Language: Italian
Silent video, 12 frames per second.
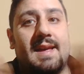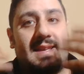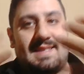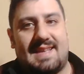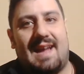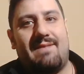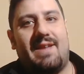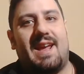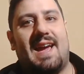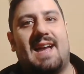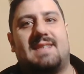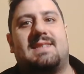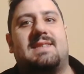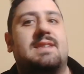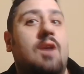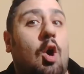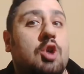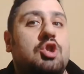Salve ragazzi,
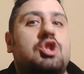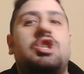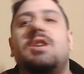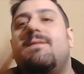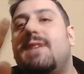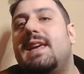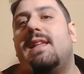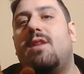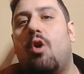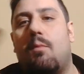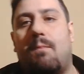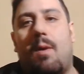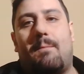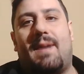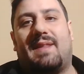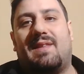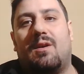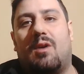oggi video un po'
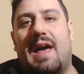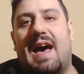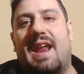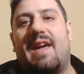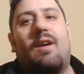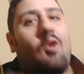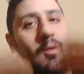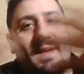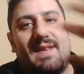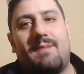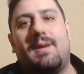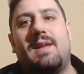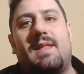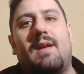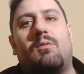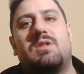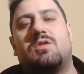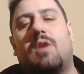particolare. Come sapete,
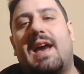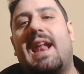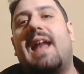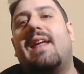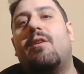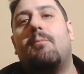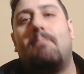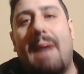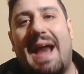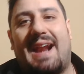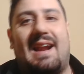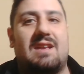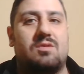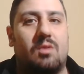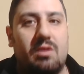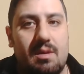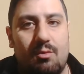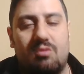questo canale non parla solo
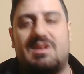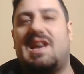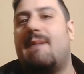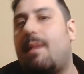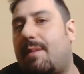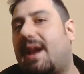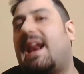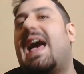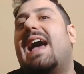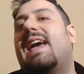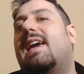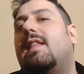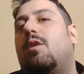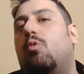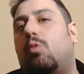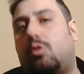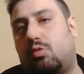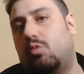di musica, ma parla anche di
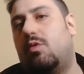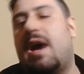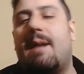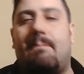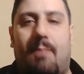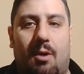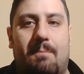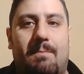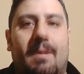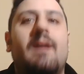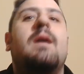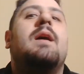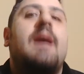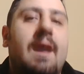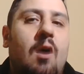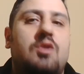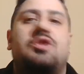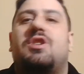cultura pop. E
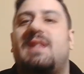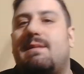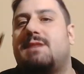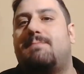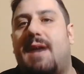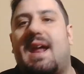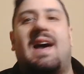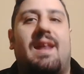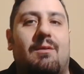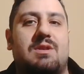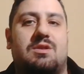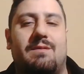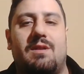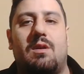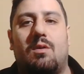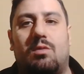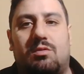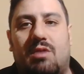oggi ci andiamo a sparare questo video
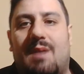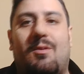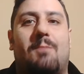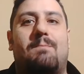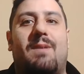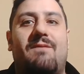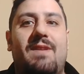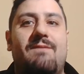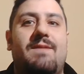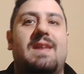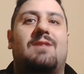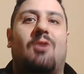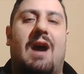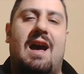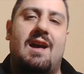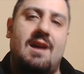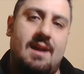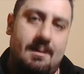di cultura pop. Vi invito
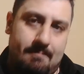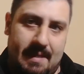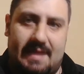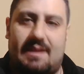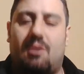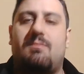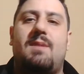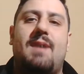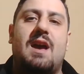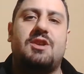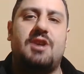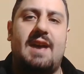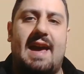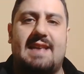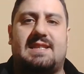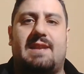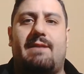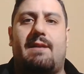a mettere un mi piace, a
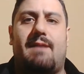iscrivervi al